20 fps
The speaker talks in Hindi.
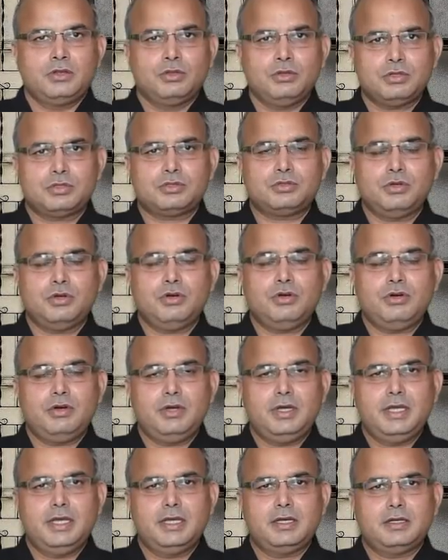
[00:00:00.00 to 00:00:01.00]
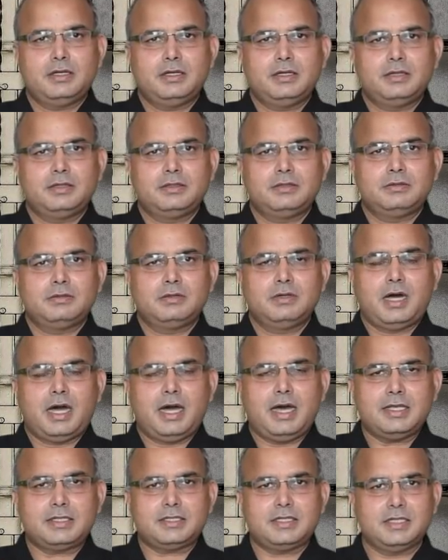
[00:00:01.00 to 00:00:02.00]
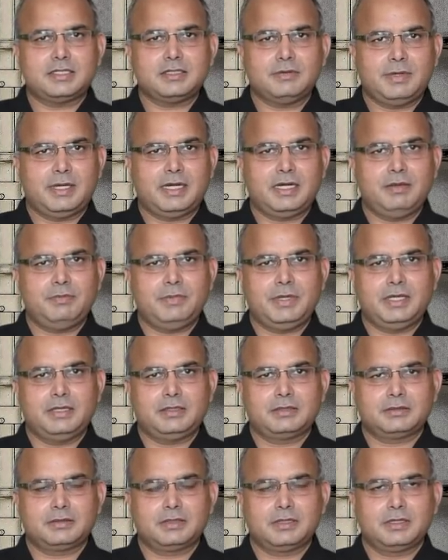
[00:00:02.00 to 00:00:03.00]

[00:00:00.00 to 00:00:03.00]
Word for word: दोस्तों आज के ज़माने में